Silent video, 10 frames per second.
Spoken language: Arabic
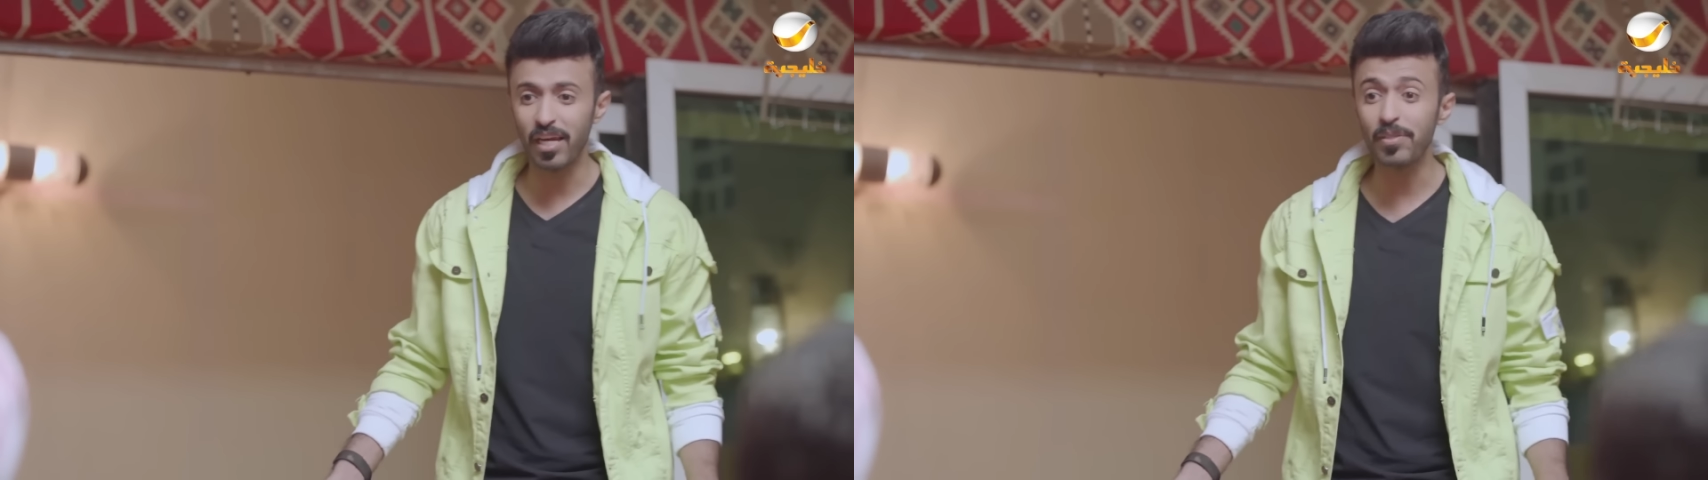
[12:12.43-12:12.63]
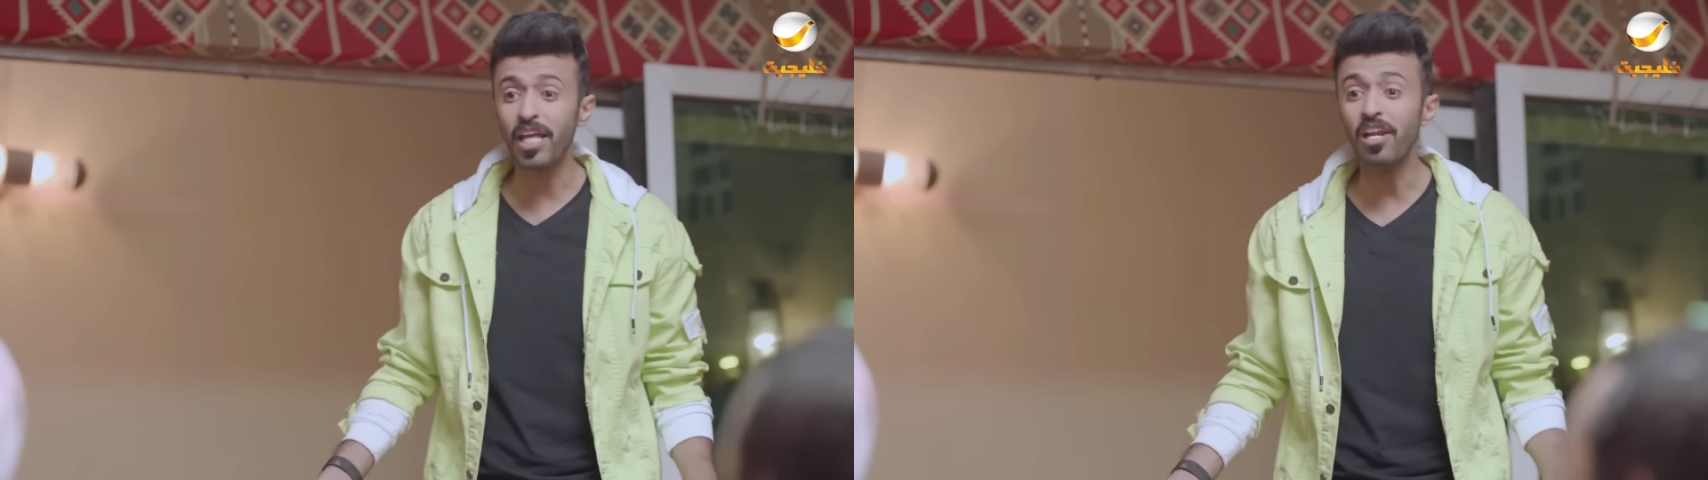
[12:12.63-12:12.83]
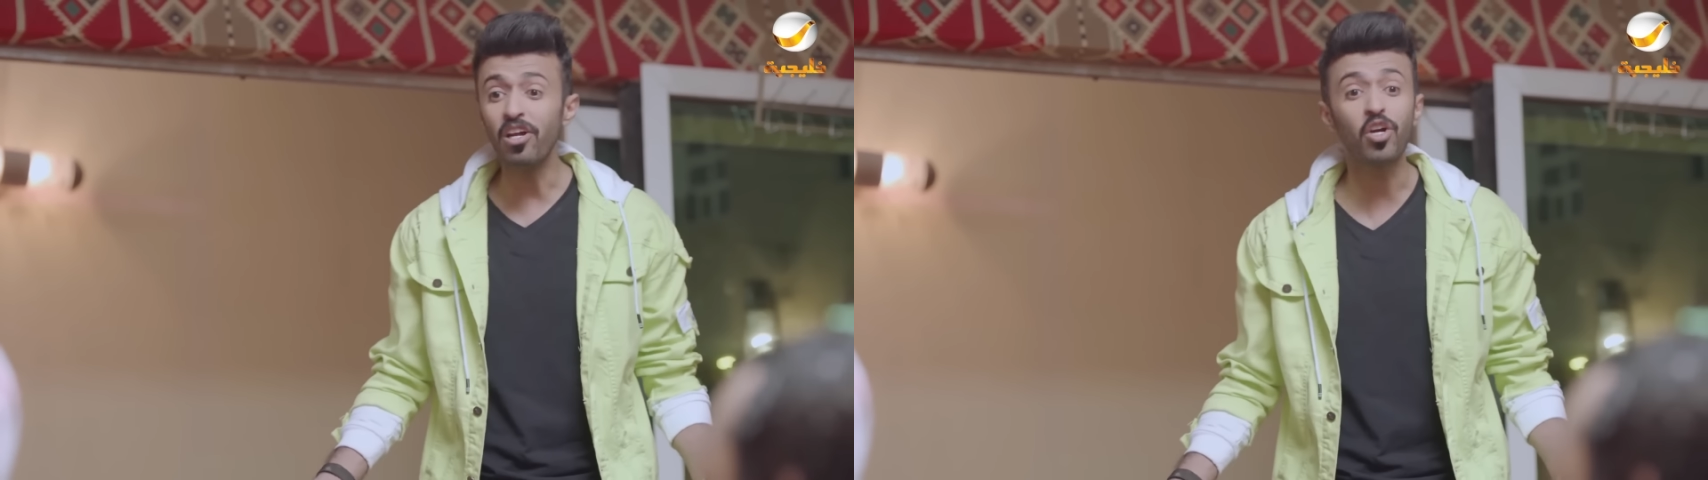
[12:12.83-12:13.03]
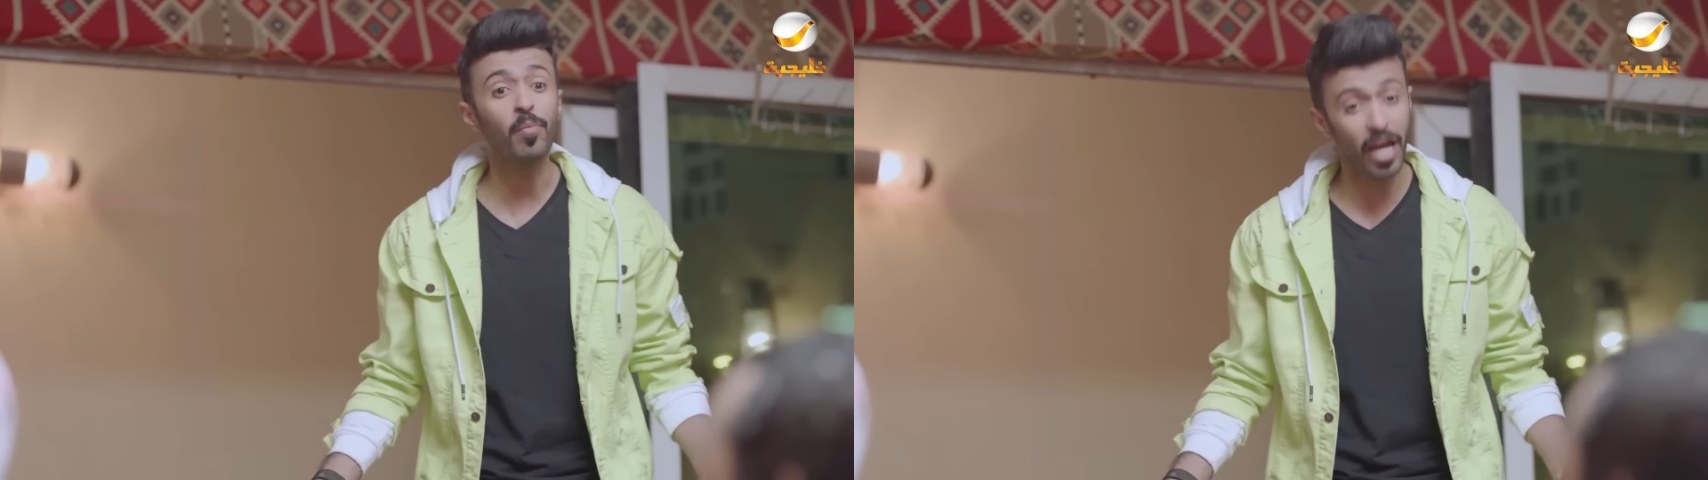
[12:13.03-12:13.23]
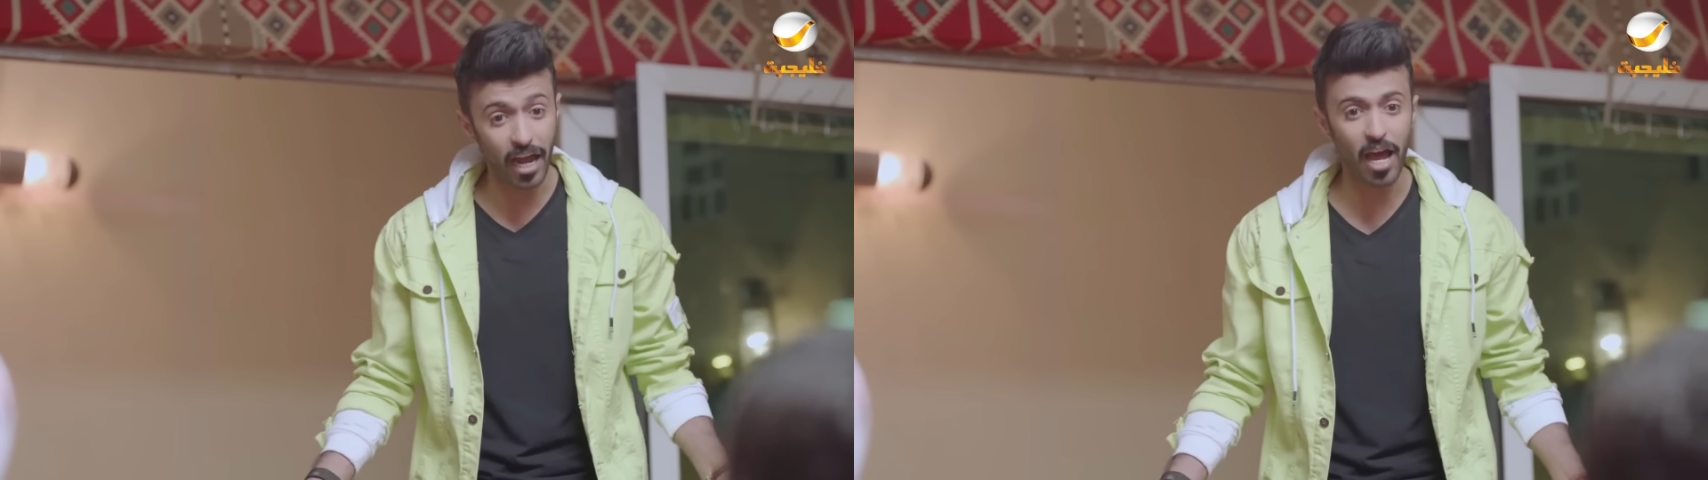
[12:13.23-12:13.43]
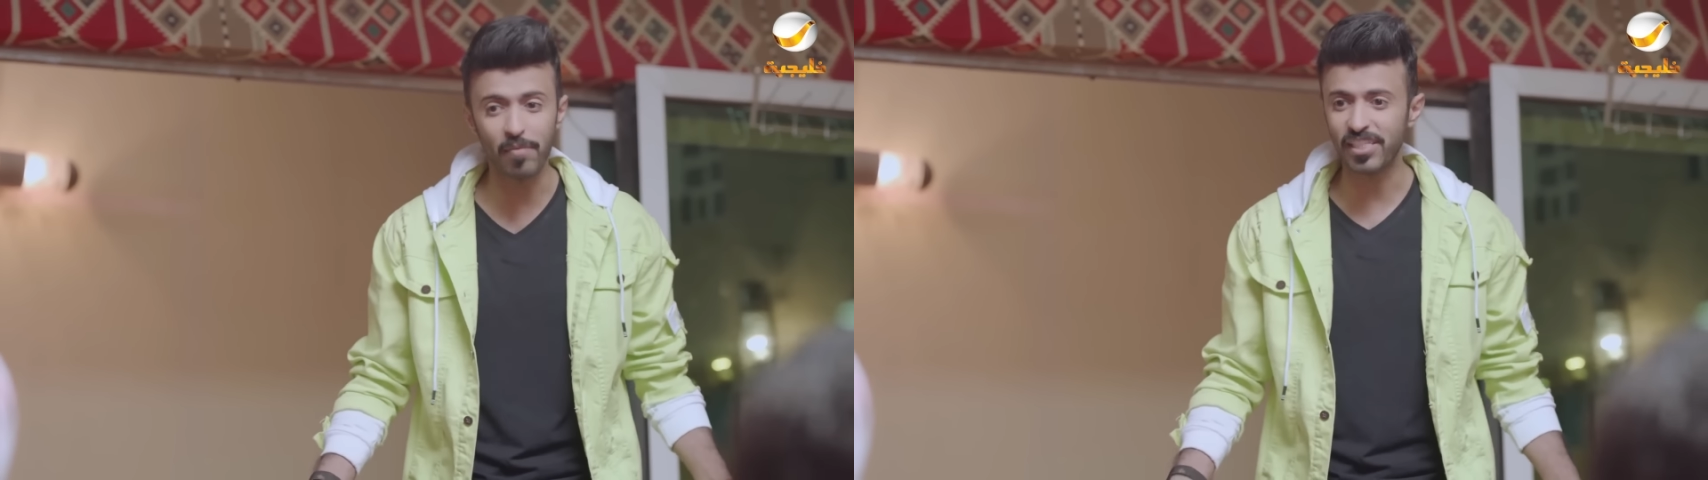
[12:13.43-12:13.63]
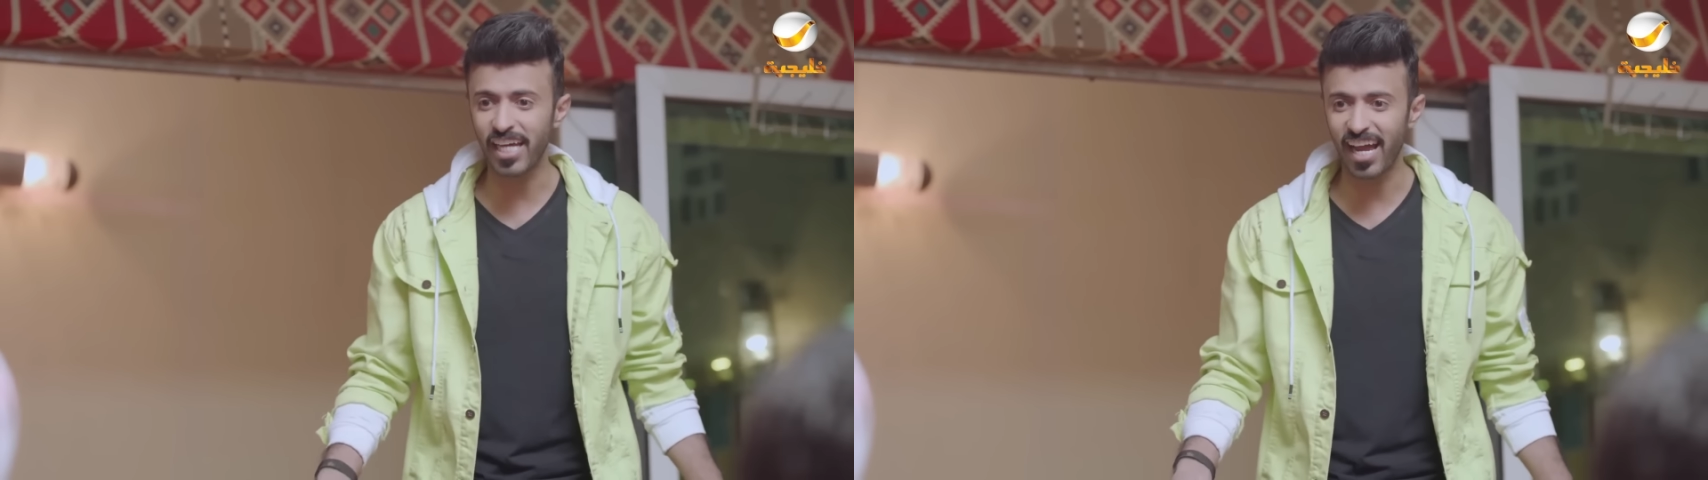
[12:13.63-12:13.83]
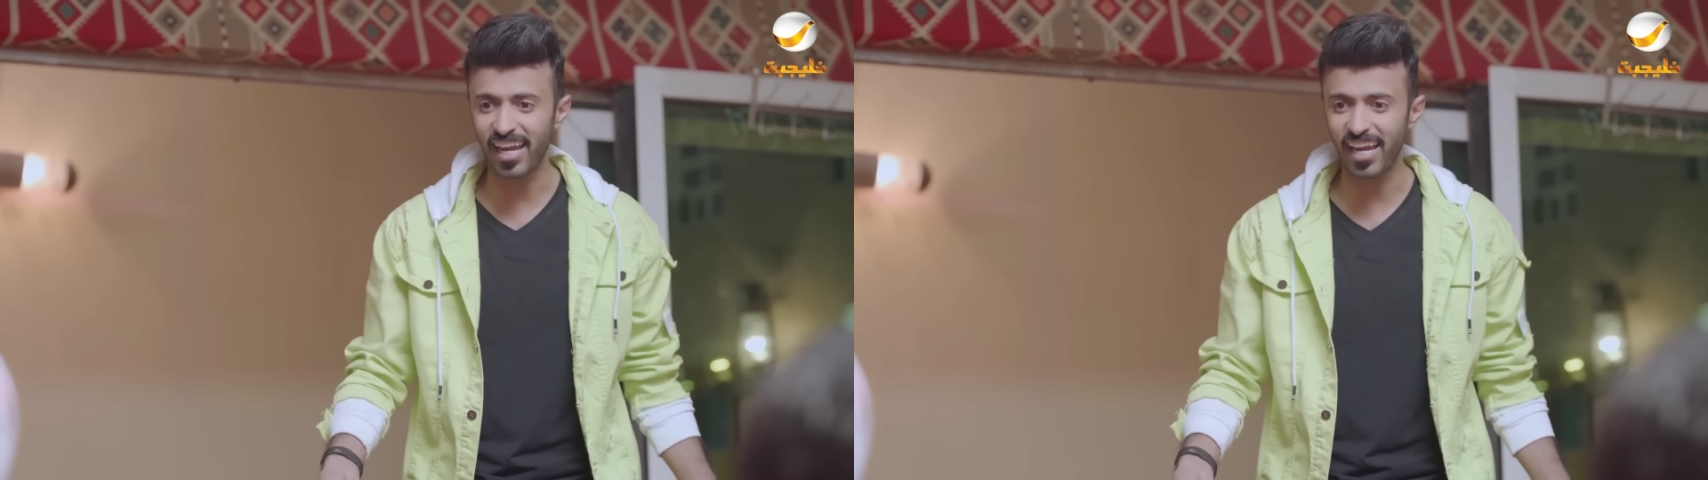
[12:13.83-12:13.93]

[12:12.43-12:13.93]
بيطلع لكم الحرام ان شاء